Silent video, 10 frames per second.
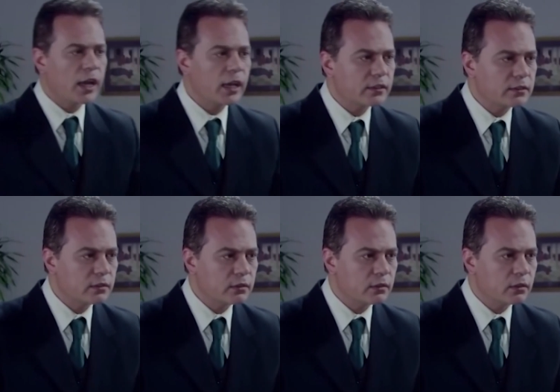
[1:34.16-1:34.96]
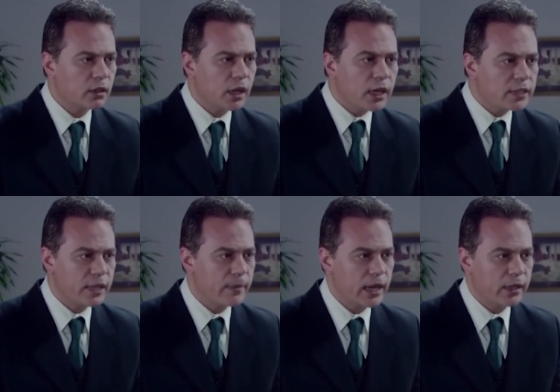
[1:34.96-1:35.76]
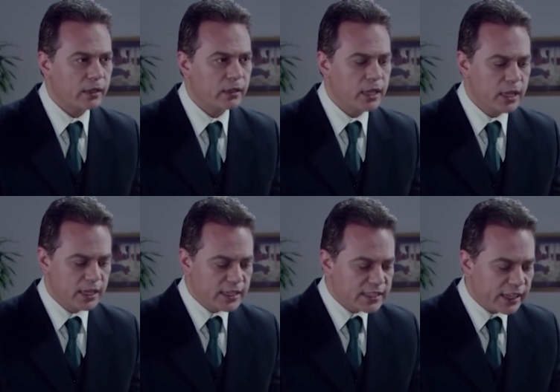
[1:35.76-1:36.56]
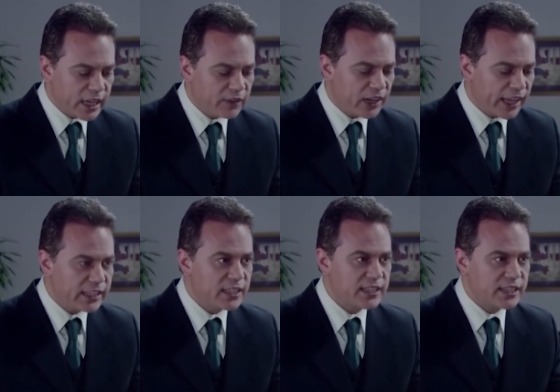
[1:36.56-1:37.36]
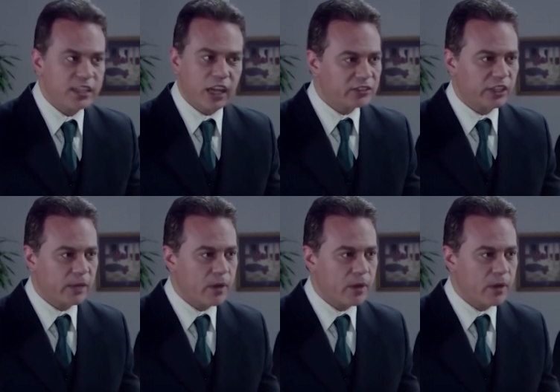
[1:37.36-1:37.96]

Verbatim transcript: غلط غلط يا ملك الاستعجال في الحاجات اللي زي دي خطر